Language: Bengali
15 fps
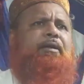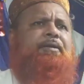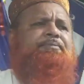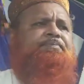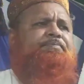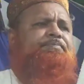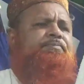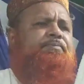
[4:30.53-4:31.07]
আল্লাহ
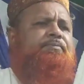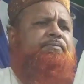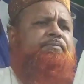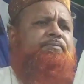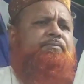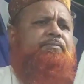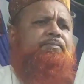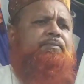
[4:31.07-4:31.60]

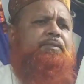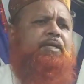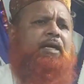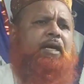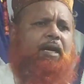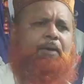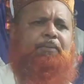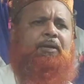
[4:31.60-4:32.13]

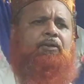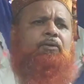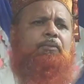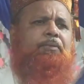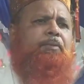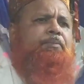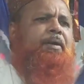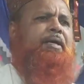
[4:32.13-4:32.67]
আমার
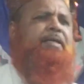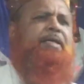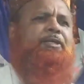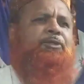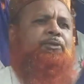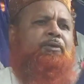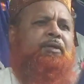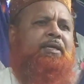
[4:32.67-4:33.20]
নবী পাকের
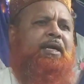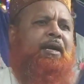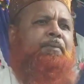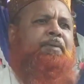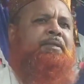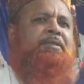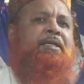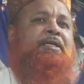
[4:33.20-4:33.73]
জন্য
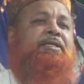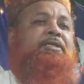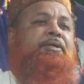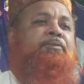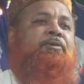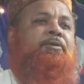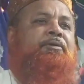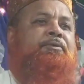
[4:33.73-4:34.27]
আমাদের
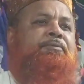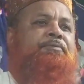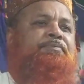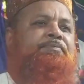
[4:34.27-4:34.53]
জীবন